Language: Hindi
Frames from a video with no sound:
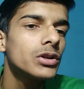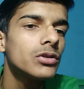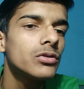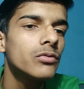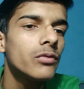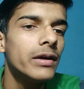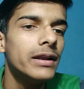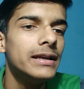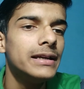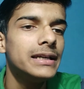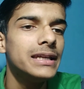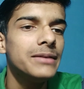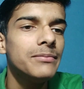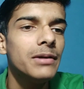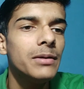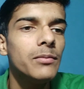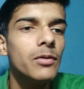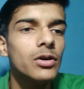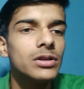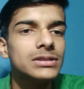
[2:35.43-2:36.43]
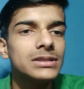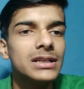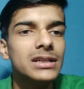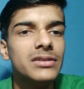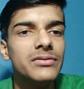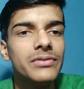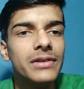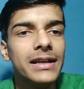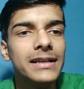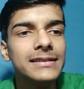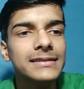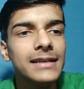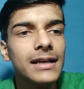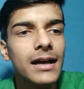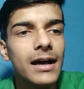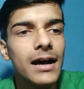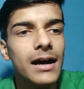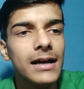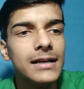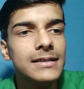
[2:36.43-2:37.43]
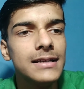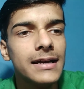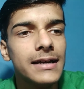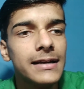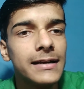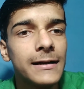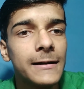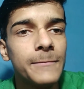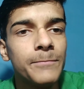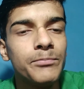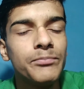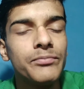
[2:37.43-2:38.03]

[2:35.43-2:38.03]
क्वालिटी में बहुत सा डिफरेंस आ जाएगा